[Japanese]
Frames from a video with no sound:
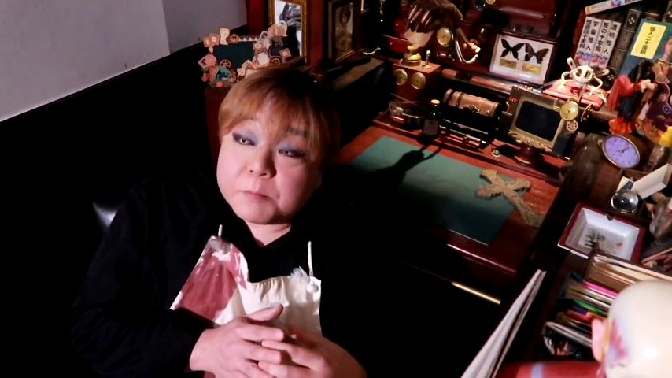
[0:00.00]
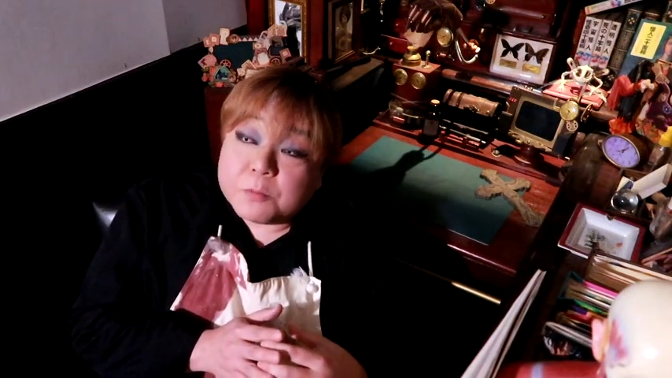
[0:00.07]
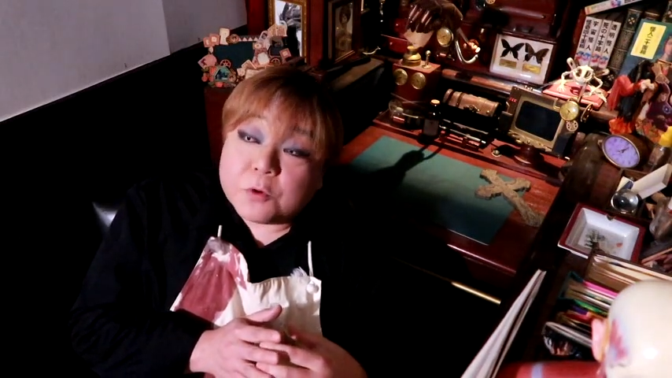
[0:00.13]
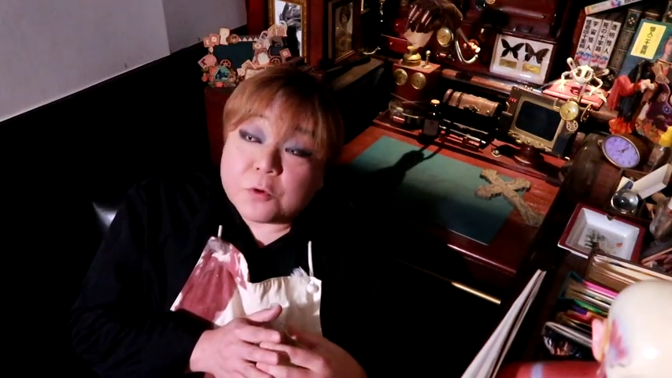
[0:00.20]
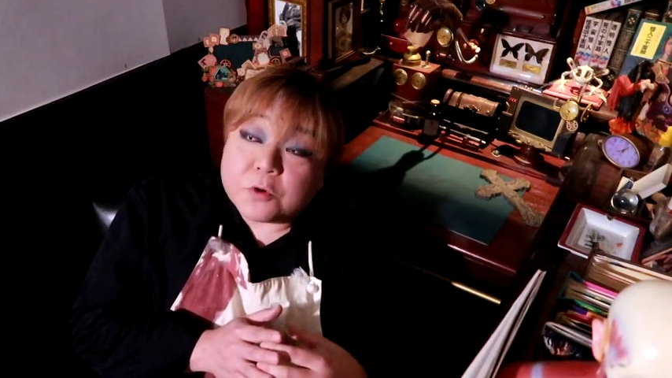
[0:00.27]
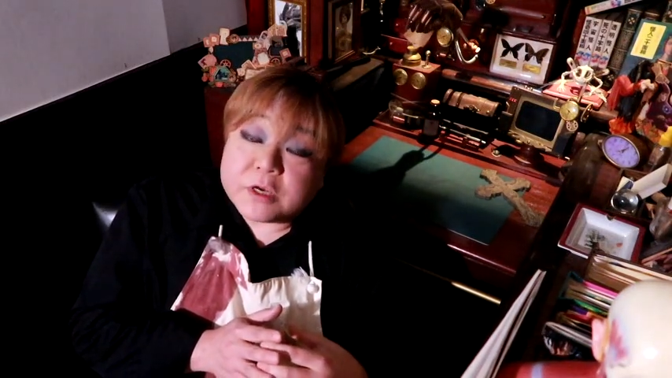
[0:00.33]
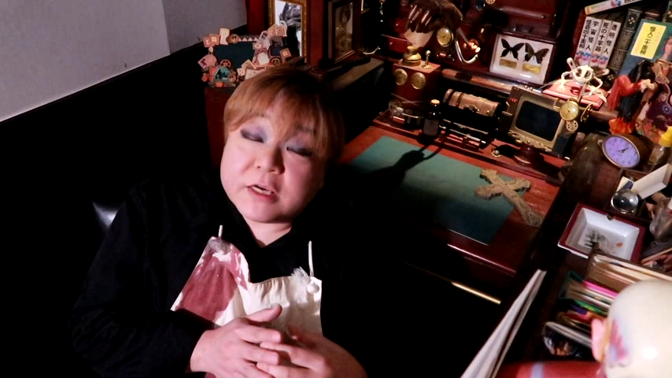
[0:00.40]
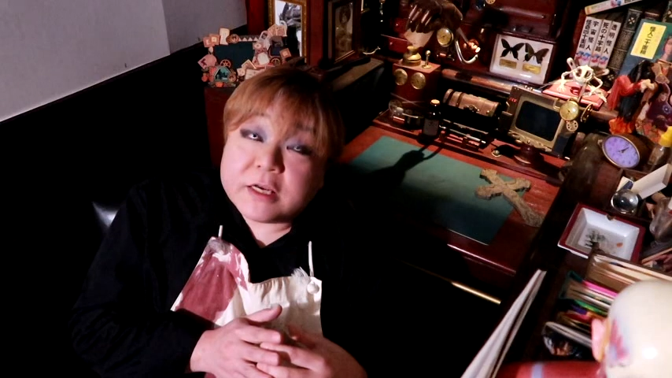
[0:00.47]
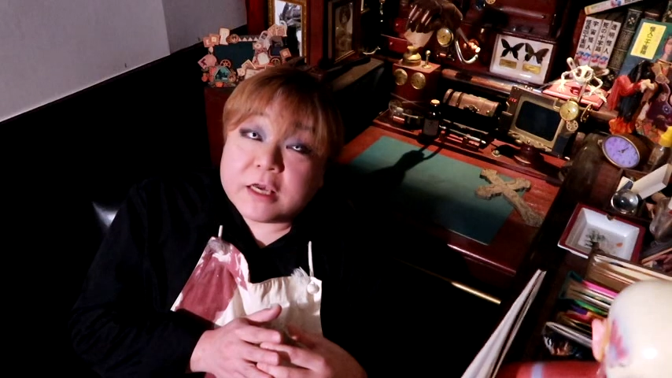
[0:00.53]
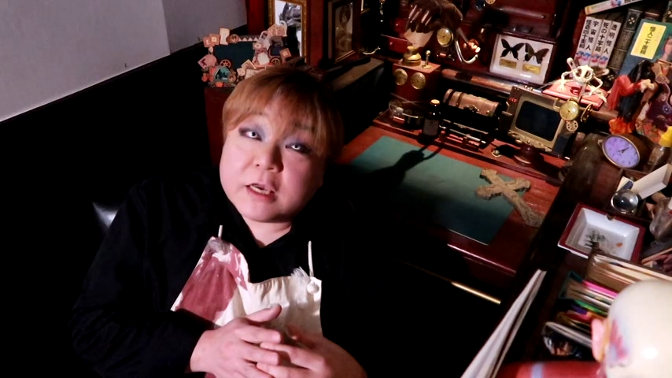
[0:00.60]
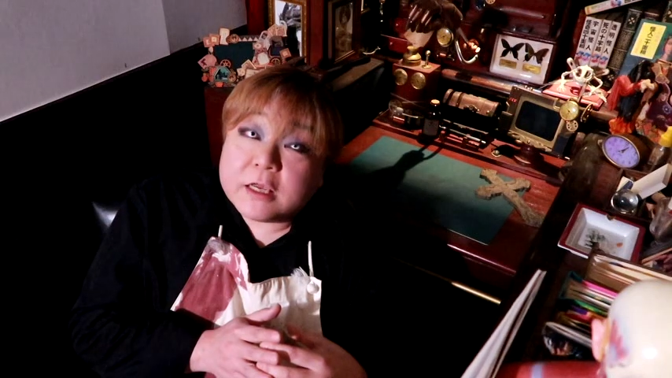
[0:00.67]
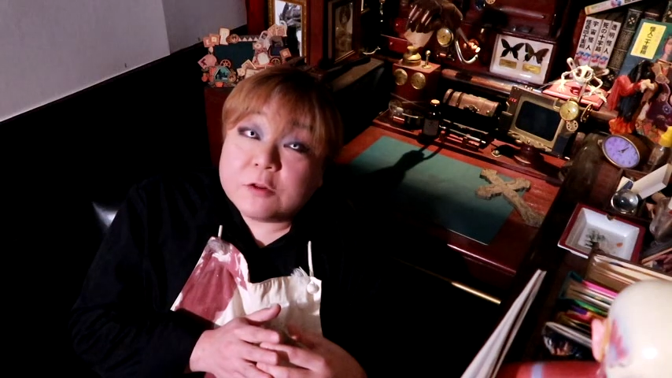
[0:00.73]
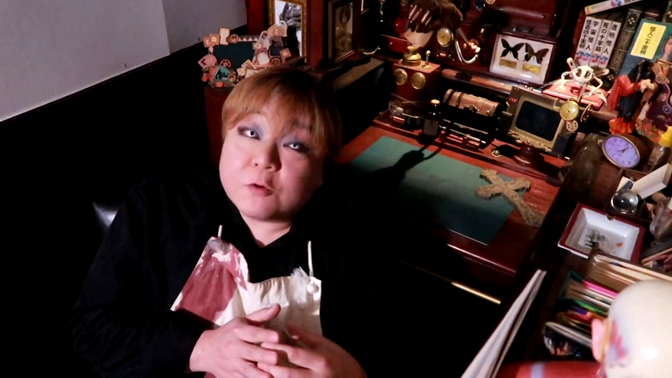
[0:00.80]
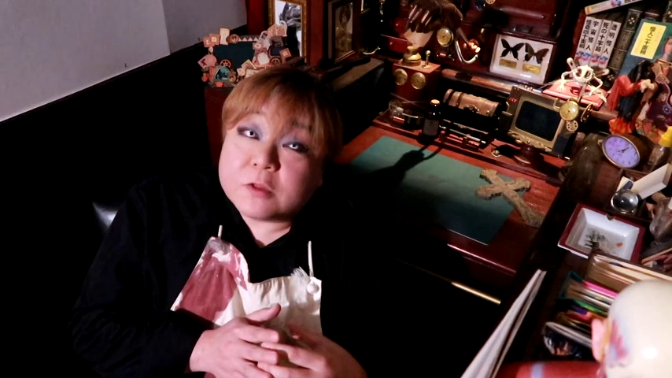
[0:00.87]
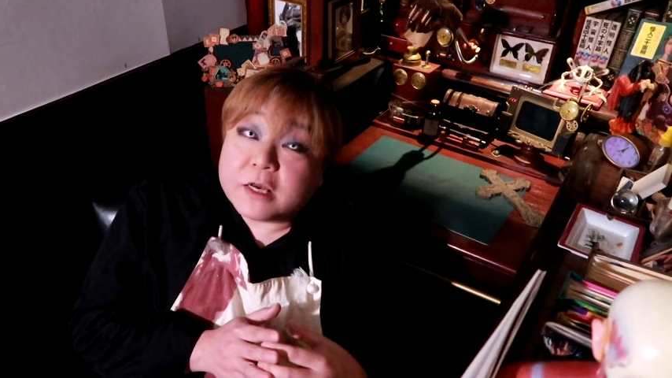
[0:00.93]
もう異
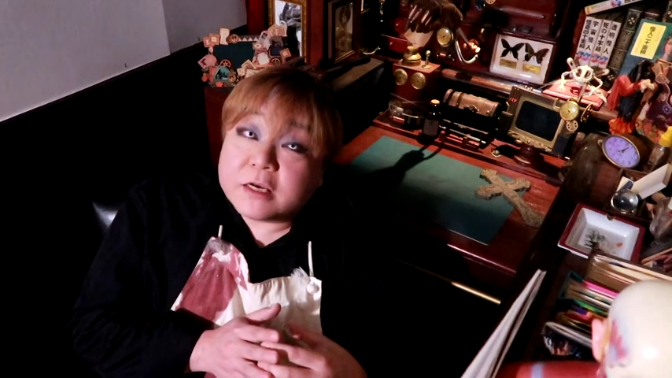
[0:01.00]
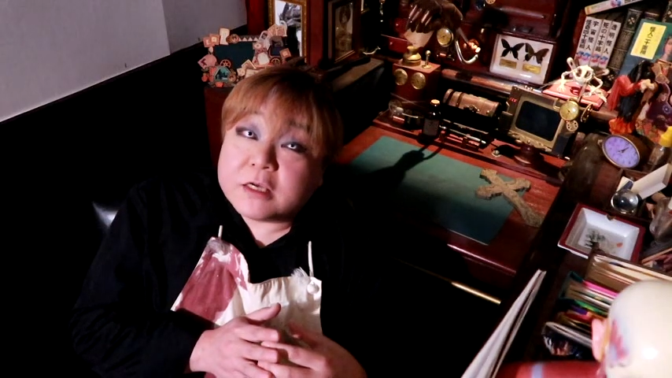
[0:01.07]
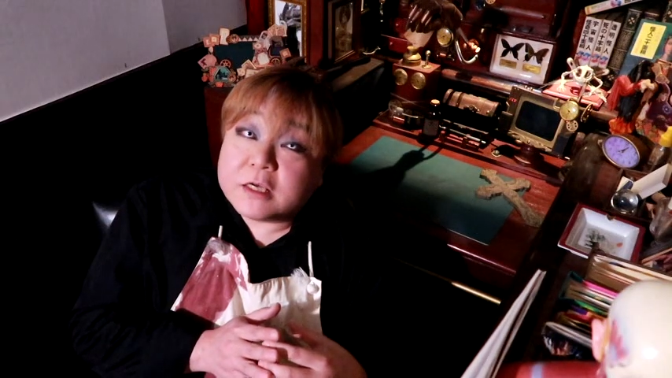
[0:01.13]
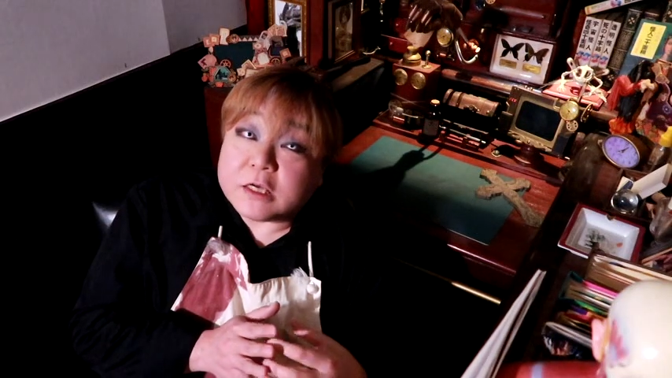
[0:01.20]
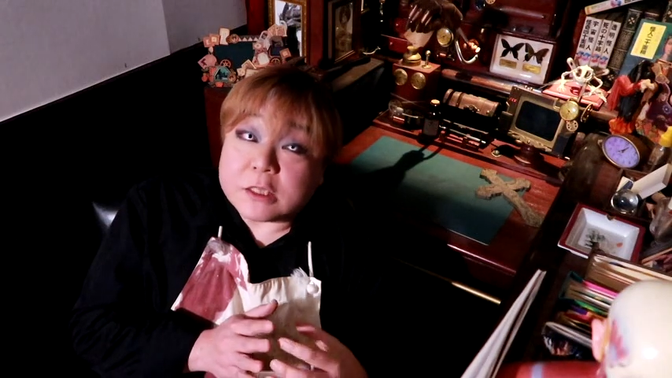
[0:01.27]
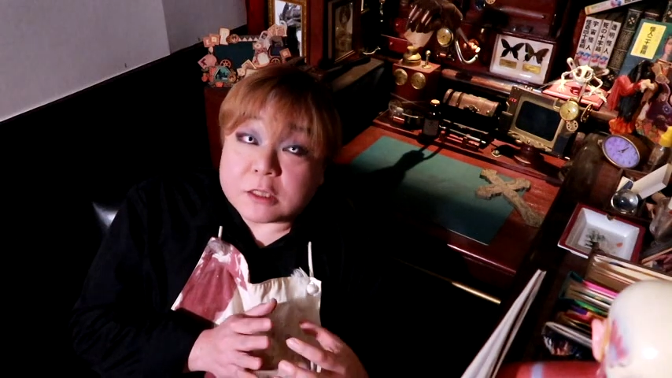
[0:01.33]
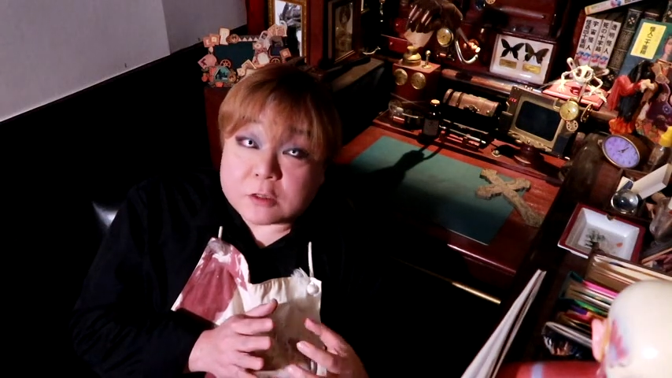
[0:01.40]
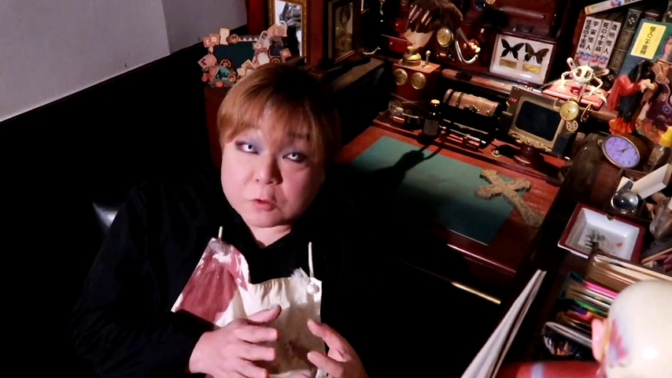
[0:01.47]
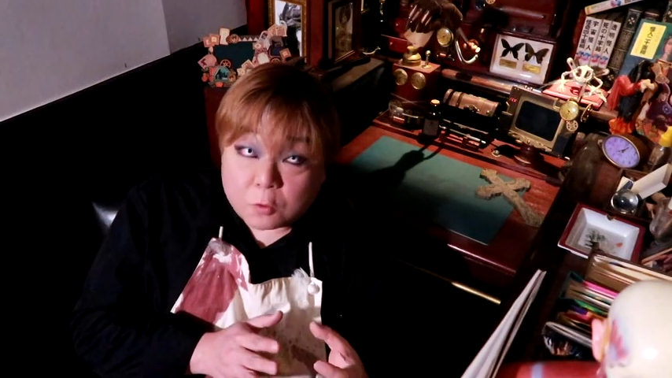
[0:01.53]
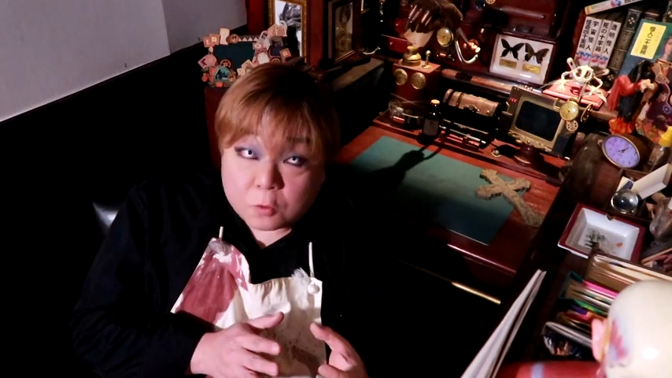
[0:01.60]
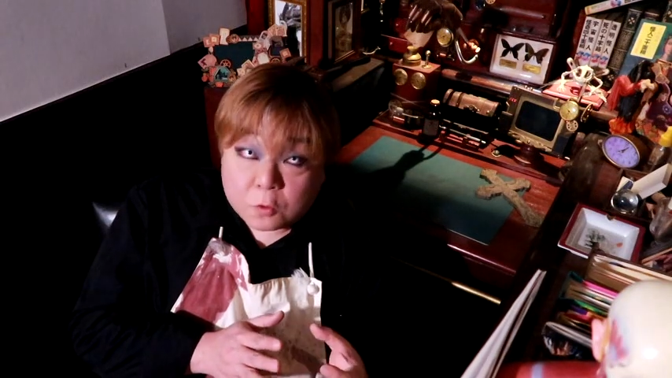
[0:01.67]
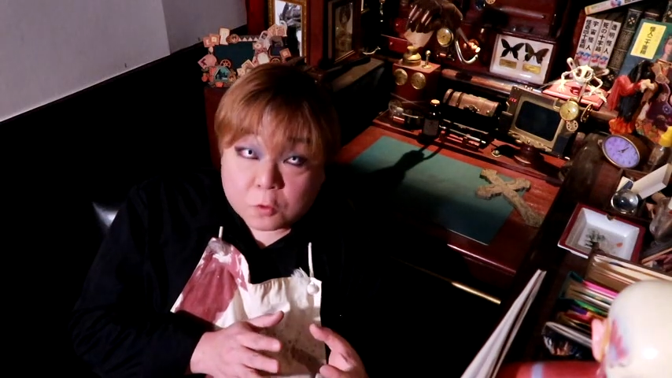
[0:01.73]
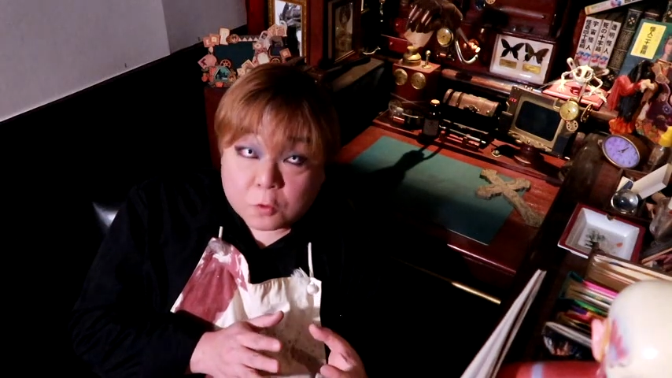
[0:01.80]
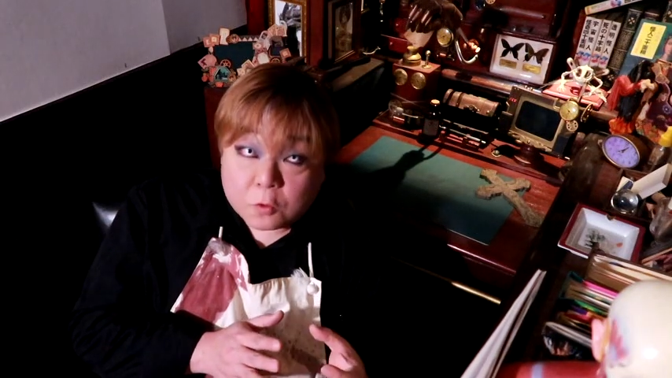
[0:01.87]
例の大ヒット